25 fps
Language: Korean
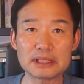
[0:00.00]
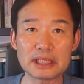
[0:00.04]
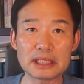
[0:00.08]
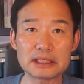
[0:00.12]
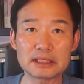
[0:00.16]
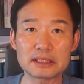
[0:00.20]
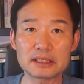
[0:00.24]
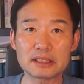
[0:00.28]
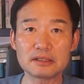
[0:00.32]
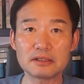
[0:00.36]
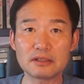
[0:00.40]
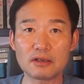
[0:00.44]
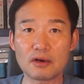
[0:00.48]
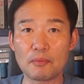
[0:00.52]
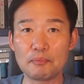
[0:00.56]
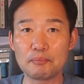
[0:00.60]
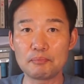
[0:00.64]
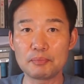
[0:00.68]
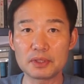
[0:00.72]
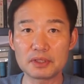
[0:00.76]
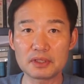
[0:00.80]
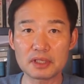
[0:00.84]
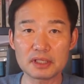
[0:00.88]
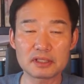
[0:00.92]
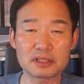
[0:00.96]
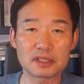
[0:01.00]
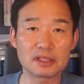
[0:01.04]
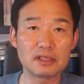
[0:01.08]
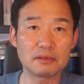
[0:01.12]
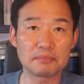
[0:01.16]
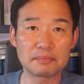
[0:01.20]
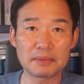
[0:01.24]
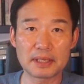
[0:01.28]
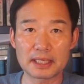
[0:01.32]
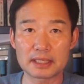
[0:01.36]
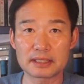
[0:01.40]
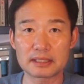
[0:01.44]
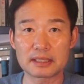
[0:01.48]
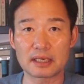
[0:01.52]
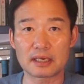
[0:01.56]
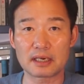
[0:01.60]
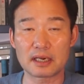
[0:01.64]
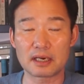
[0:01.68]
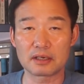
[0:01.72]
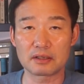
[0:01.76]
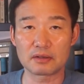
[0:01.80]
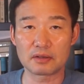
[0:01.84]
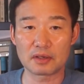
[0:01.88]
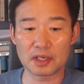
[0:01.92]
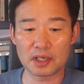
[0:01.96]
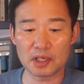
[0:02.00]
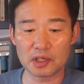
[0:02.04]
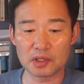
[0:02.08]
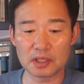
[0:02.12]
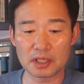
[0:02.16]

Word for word: 4층 건물이 즐비했다라는 거예요.